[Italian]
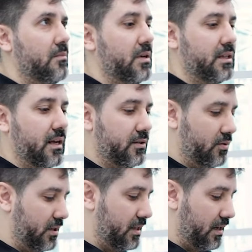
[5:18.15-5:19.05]
per
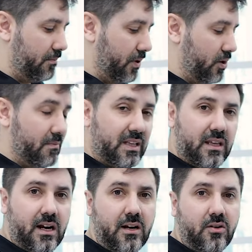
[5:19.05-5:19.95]
darti un'idea, però i
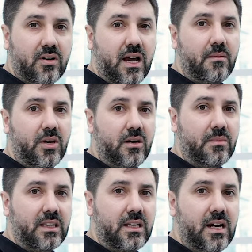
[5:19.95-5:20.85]
materiali non cambiano, i
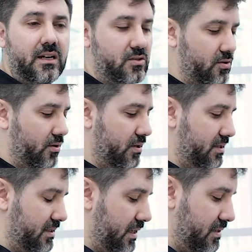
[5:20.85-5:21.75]
materiali sono
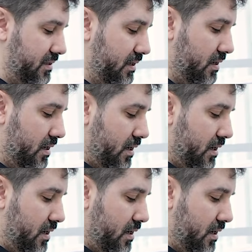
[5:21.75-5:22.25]
gli stessi,